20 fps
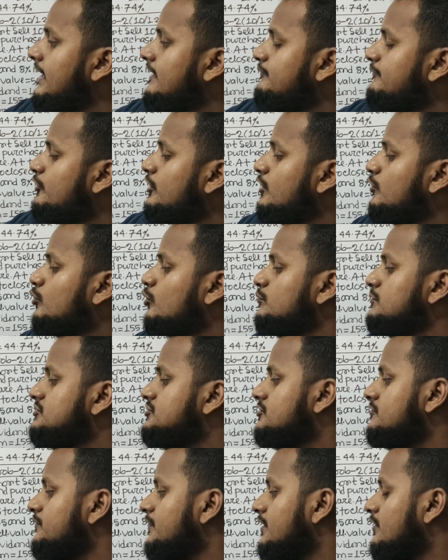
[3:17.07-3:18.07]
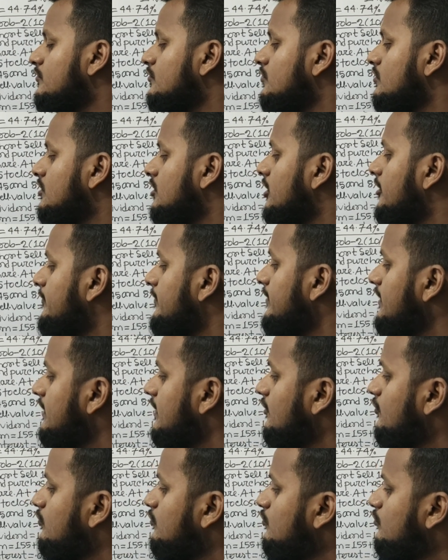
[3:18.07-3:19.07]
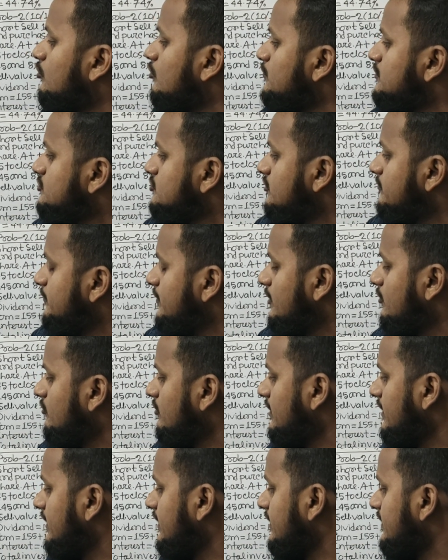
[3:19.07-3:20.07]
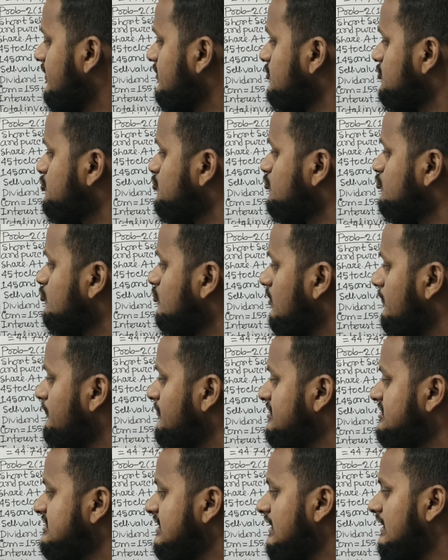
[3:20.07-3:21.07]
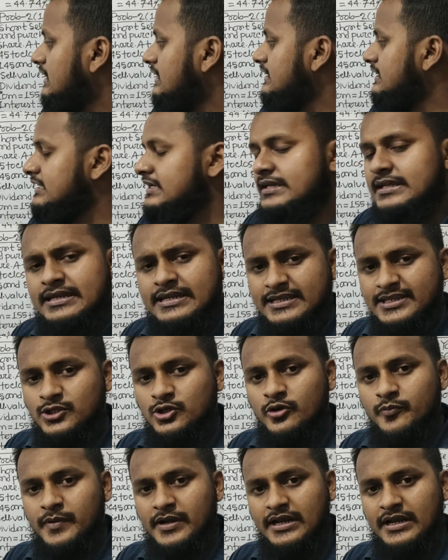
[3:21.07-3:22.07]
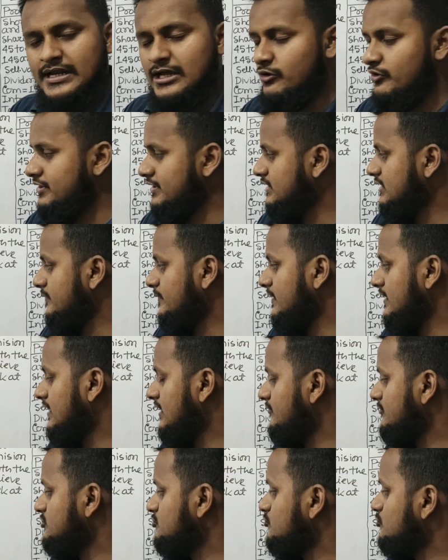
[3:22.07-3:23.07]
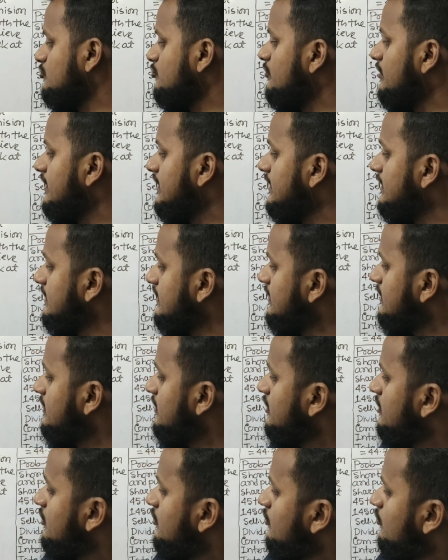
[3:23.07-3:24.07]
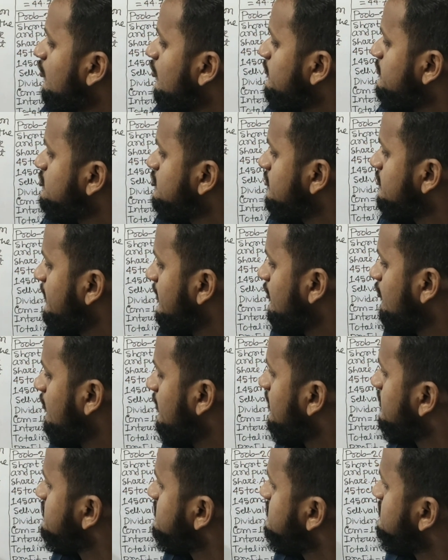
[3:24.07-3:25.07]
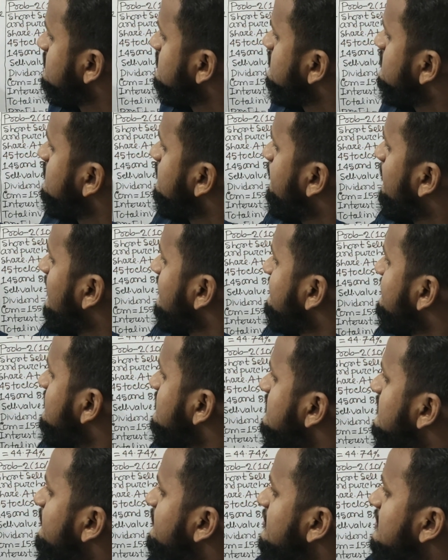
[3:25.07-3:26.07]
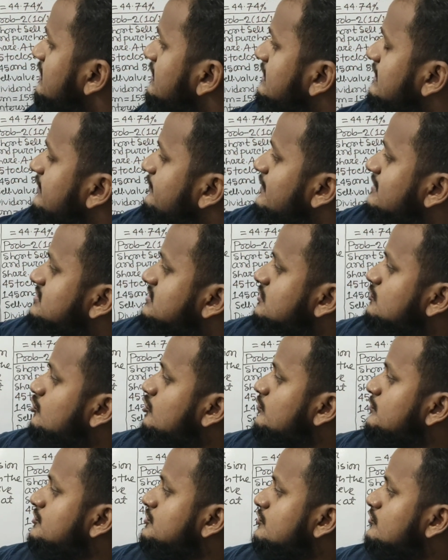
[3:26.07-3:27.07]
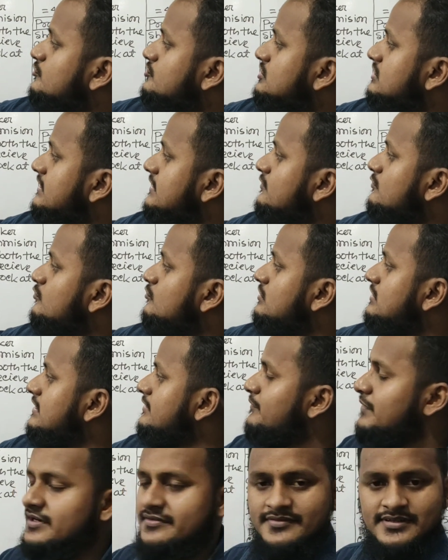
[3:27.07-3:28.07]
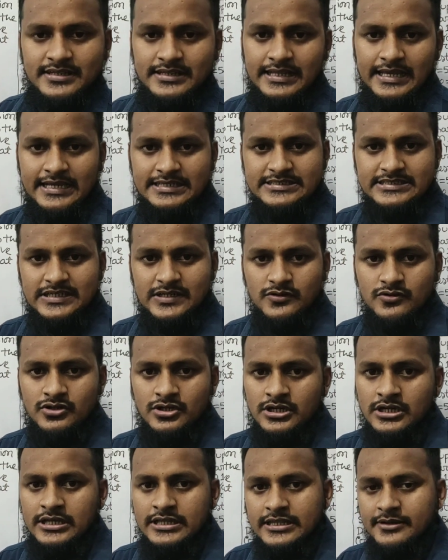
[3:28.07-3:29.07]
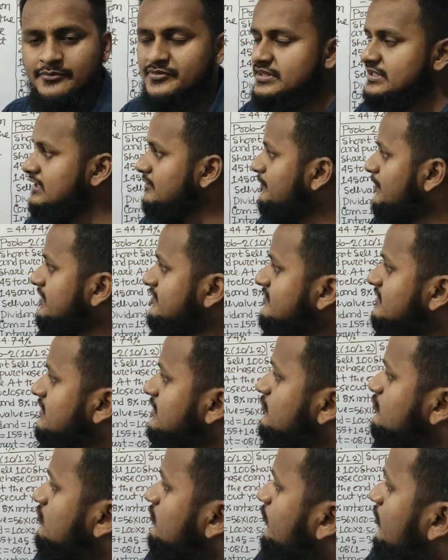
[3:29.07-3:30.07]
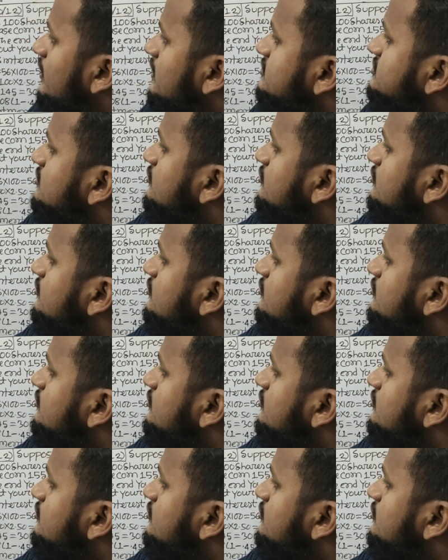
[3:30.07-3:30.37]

এরপরে কমিশন বের করতে হবে এখন কমিশন বের করার এখানে একটি সূত্র আপনি চাইলে লিখতেও পারেন নাও লিখতে পারেন আমি যদিও লিখিনি কমিশন বের করার পার্সেন্টটি আপনি দেখতেই পাচ্ছেন কমিশন হচ্ছে কিন্তু তিন পার্সেন্ট দেওয়া ছিল তার মানে তিন পার্সেন্ট কিন্তু বলা